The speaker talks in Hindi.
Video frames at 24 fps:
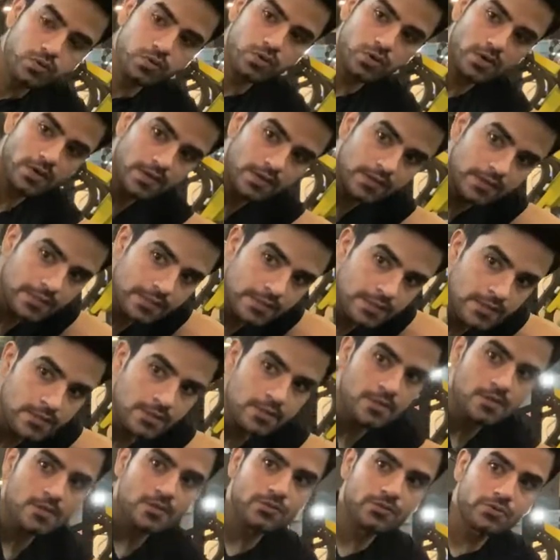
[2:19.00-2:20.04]
अगर आप थोड़ा
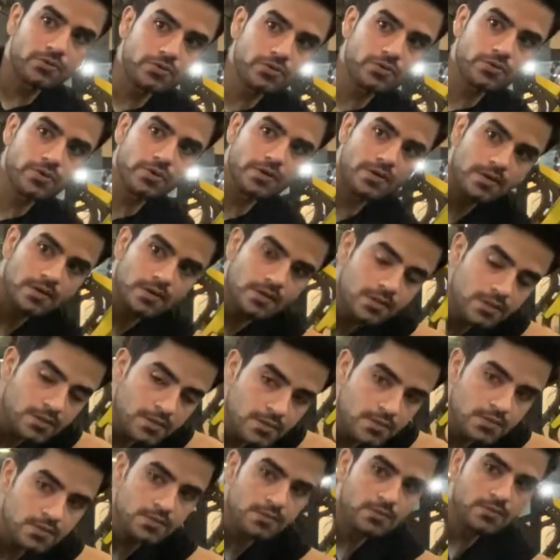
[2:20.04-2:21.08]
सा भी बैंड रखेंगे
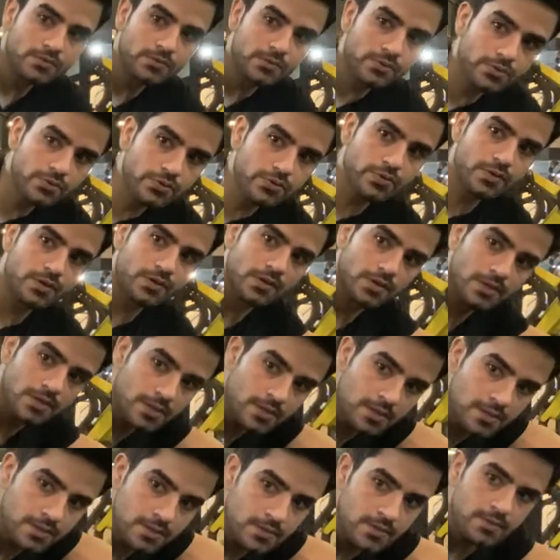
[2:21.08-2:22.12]
तो वो आपकी लोअर बैक
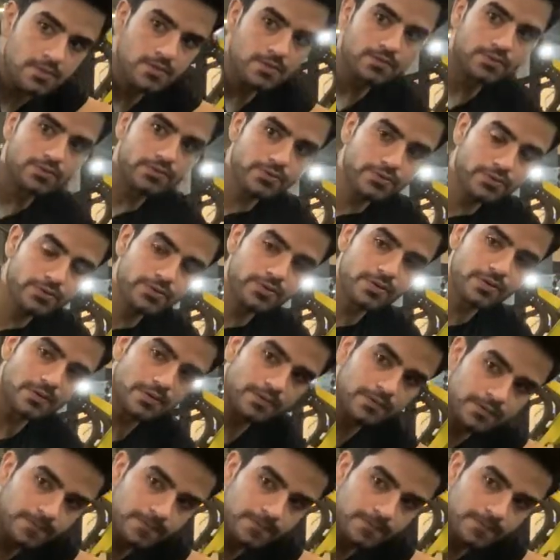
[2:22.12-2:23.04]
के लिए बिल्कुल भी ठीक नहीं है